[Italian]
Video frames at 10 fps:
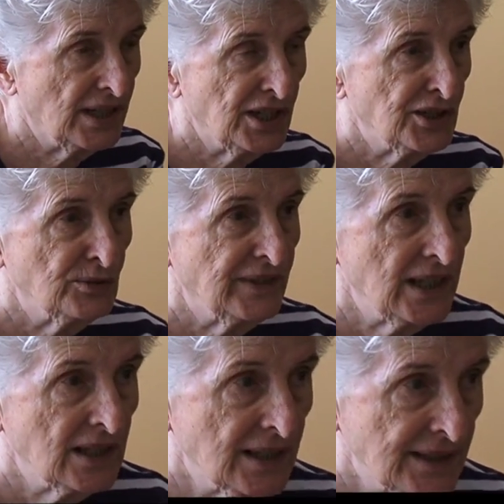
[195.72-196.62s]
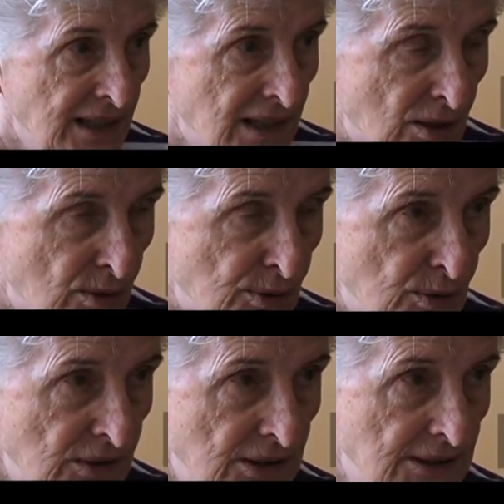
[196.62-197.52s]
grigio-verde
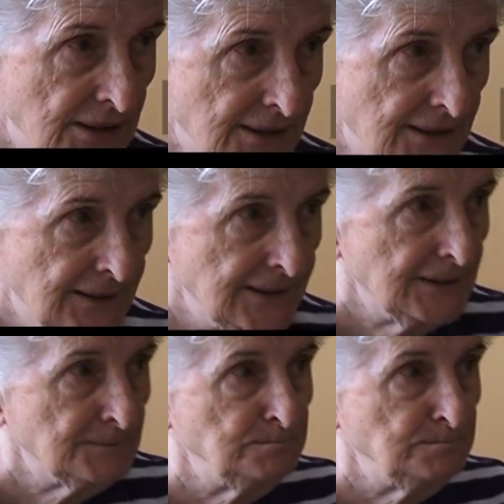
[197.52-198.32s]
erano. E senza